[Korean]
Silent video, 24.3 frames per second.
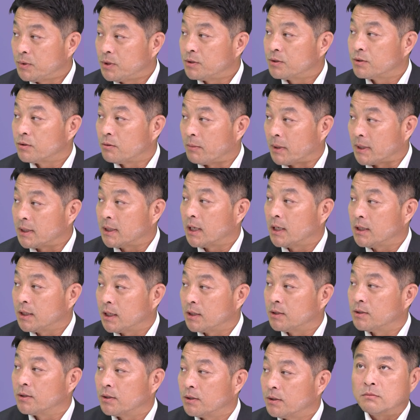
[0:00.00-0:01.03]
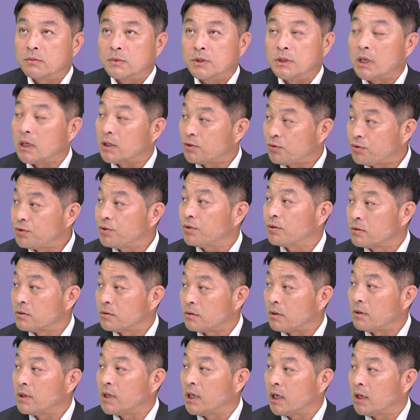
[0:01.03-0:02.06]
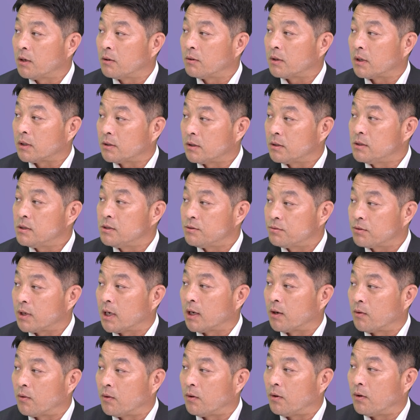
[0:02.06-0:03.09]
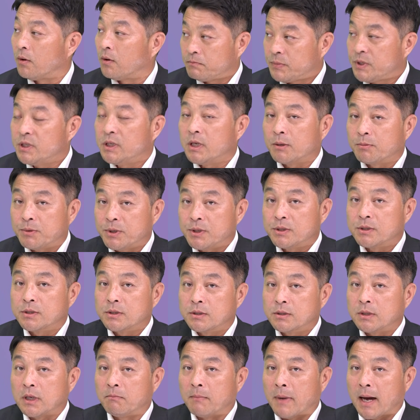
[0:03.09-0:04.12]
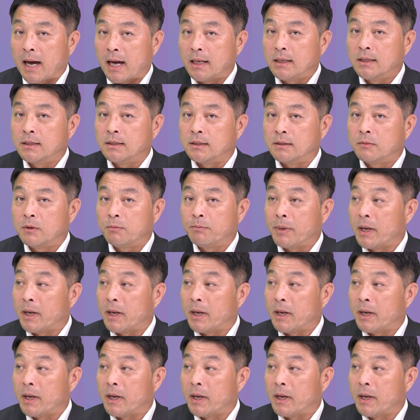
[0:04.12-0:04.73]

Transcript: 비즈니스도 마찬가지겠죠. 그냥 추측성이에요. 네네. 틀릴 수가 있고 핀텍 비즈니스는 많은 뭐